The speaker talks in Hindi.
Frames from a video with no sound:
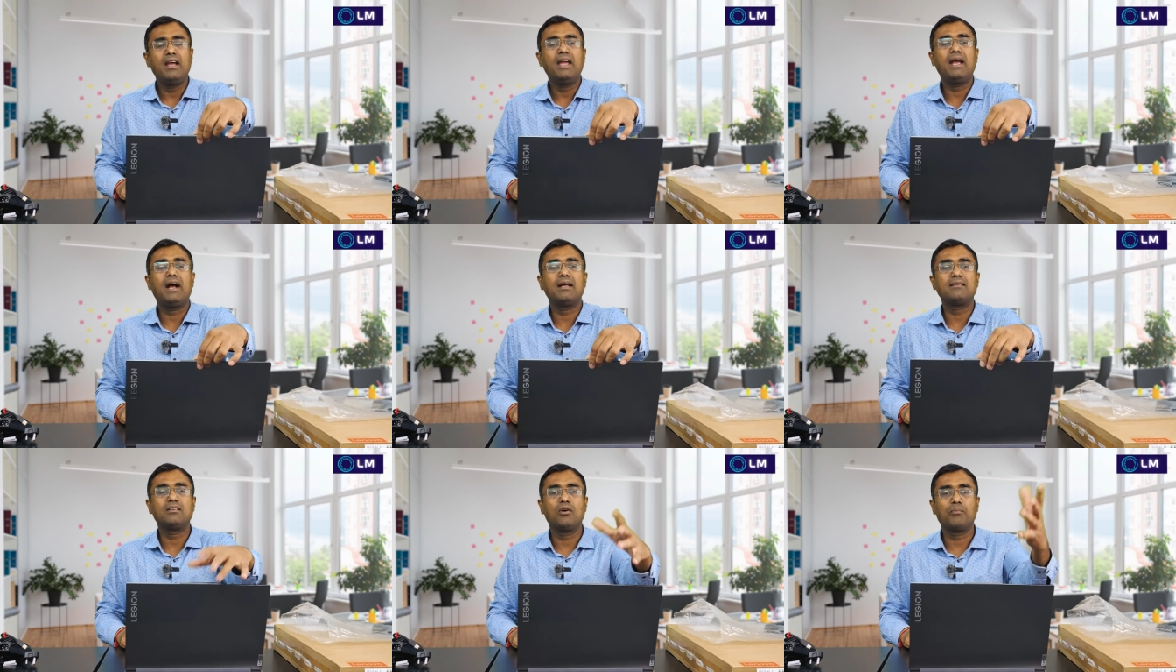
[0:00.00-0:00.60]
एक
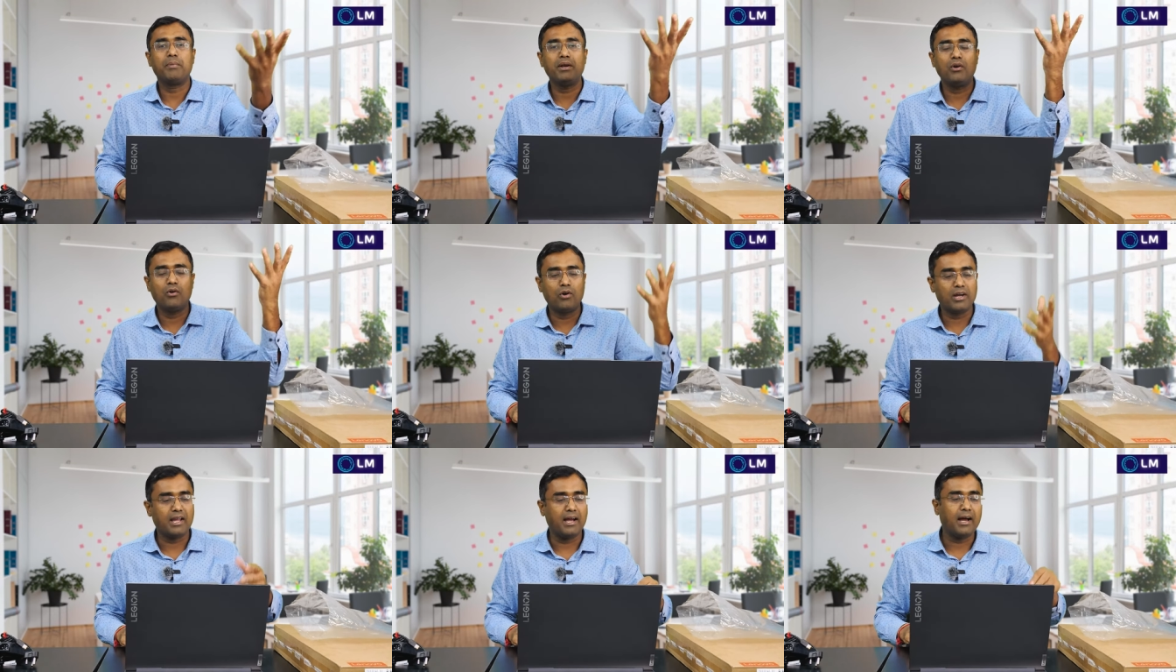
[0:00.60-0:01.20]
हाथ से ओपन
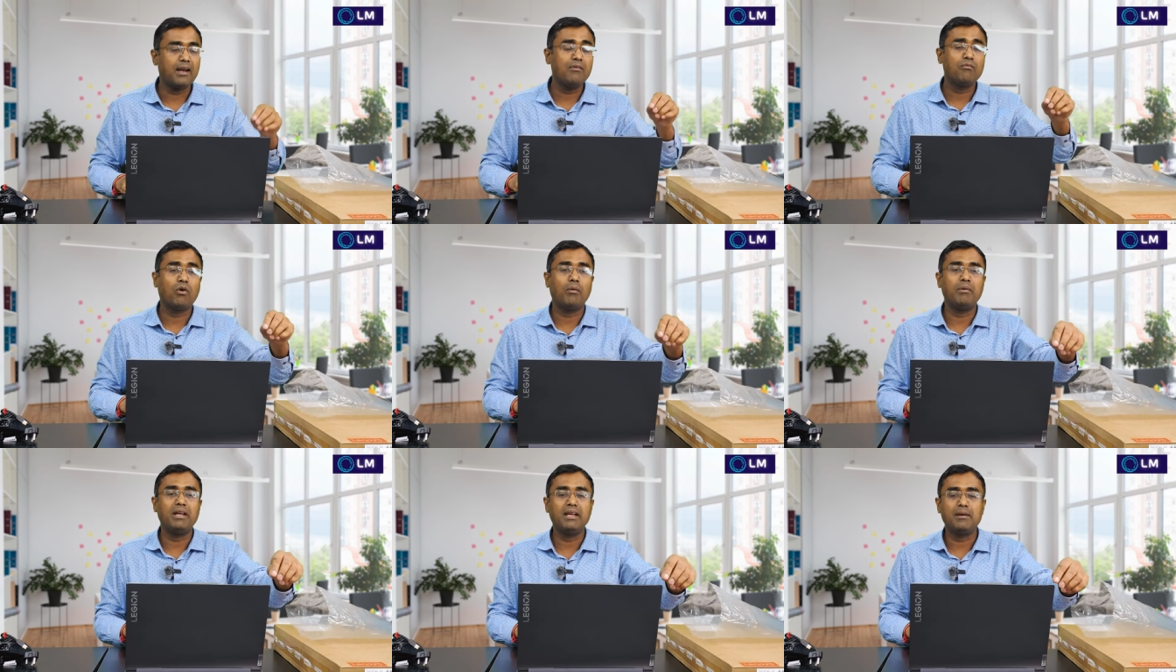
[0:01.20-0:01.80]
हो गया अगर हम
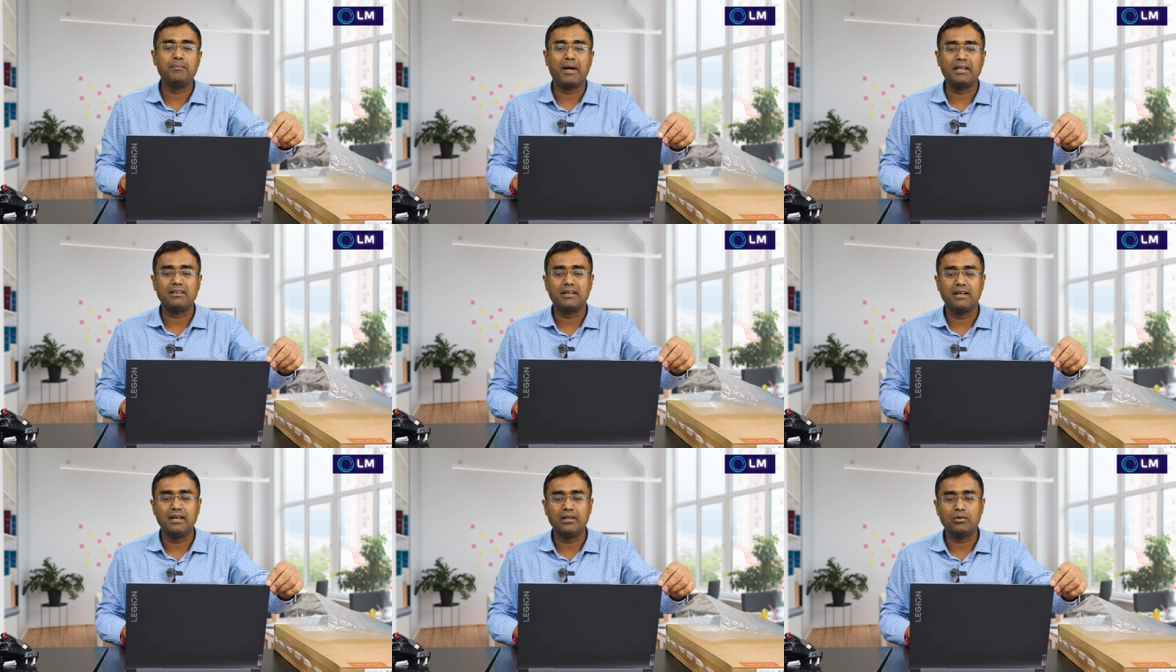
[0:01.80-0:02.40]
वॉबलिंग की बात
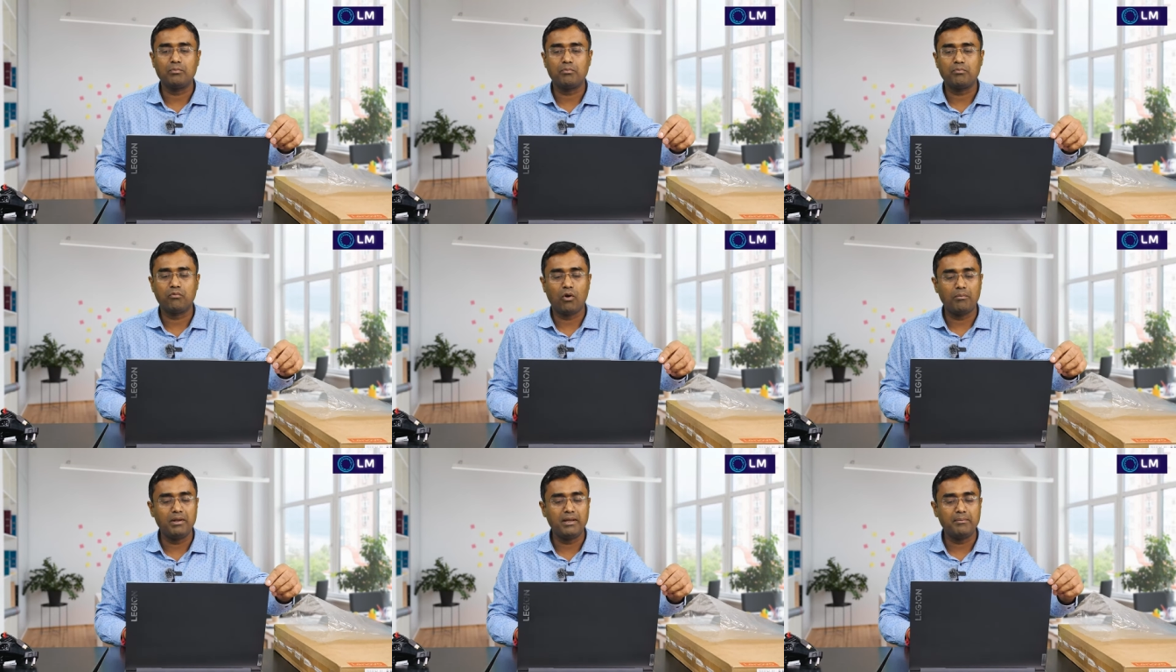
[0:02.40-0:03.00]
करेंगे तो
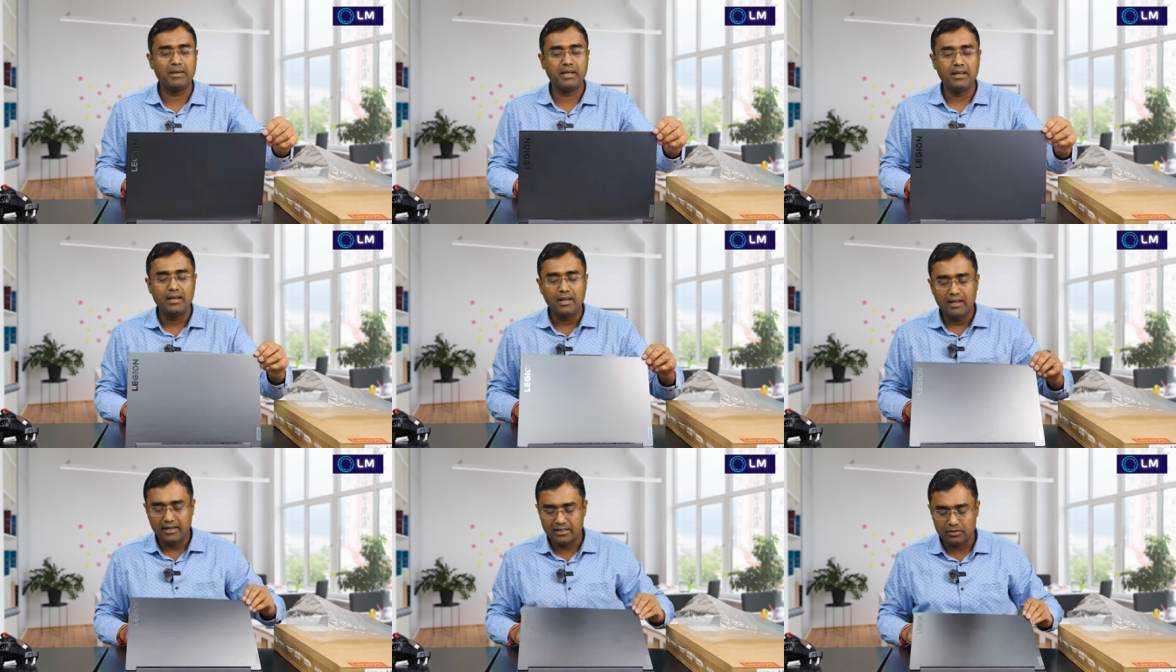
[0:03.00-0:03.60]
वॉबलिंग भी
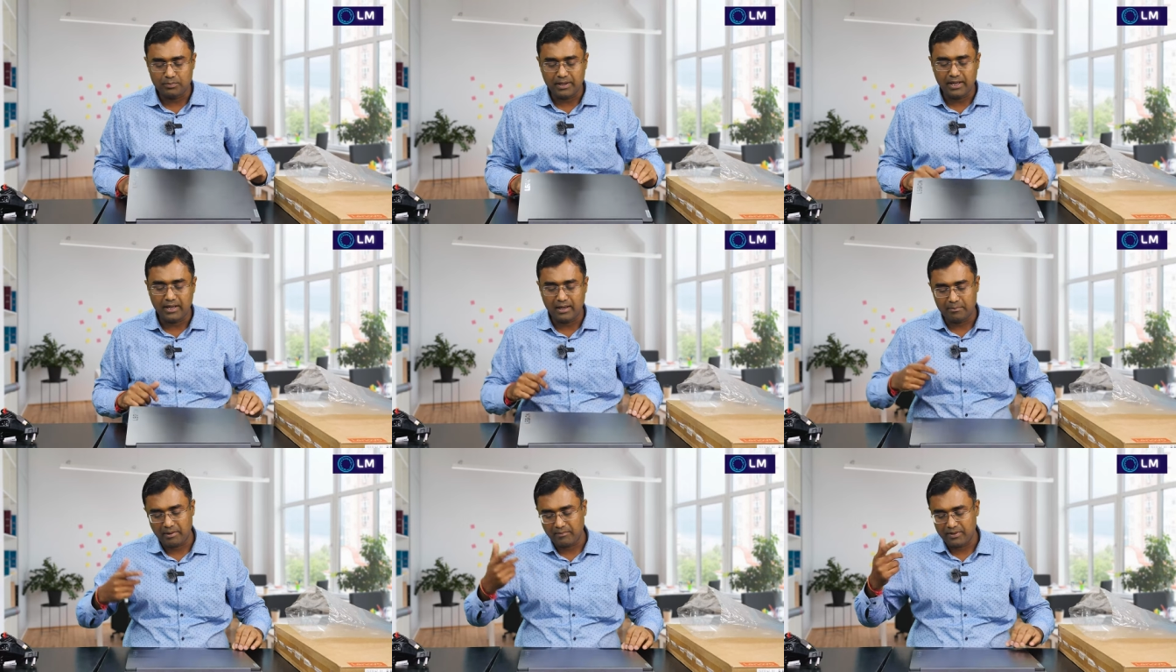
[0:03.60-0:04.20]
इसमें
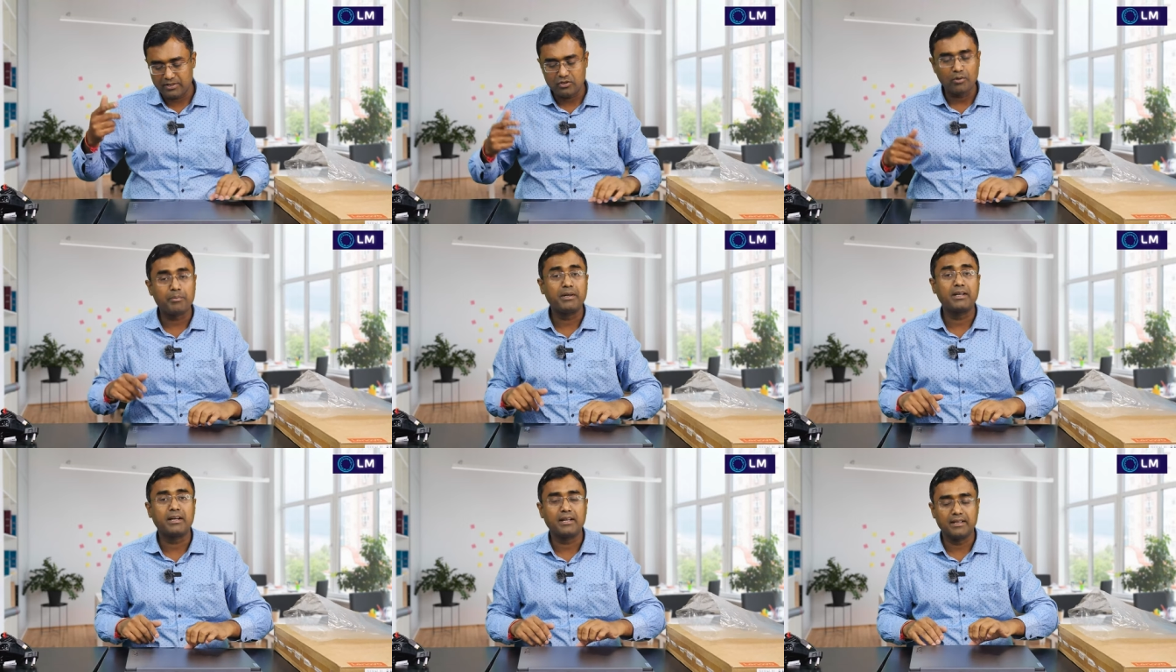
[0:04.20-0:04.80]
एक बार फिर से
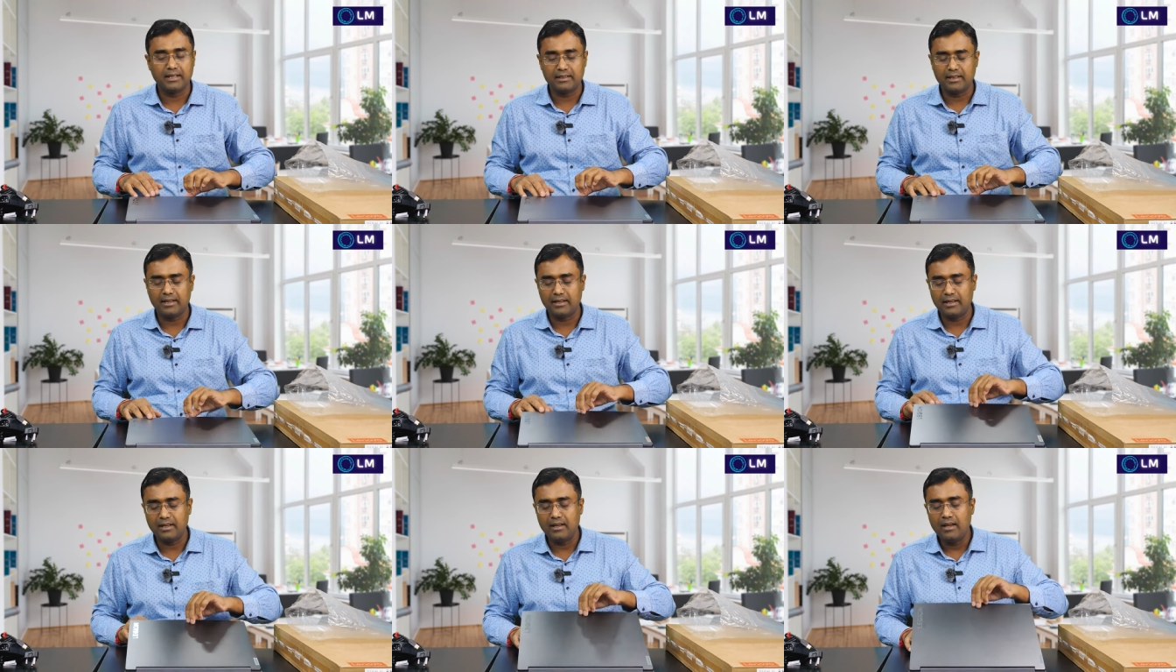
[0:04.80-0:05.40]
ओपन करके देखते
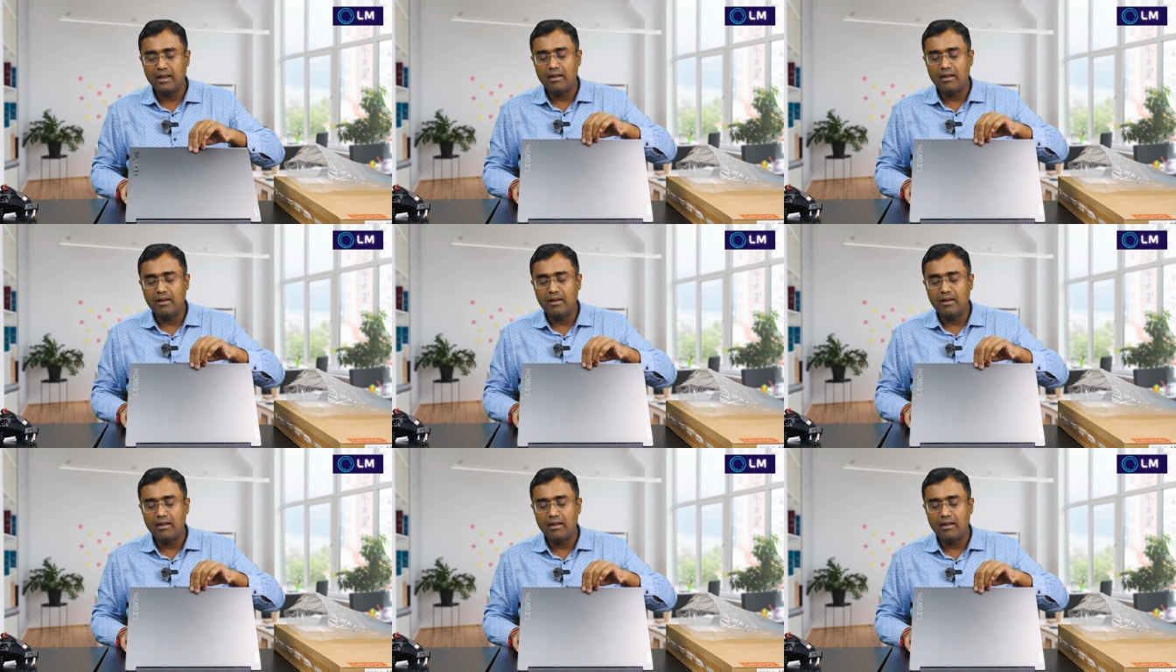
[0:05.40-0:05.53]
हैं कि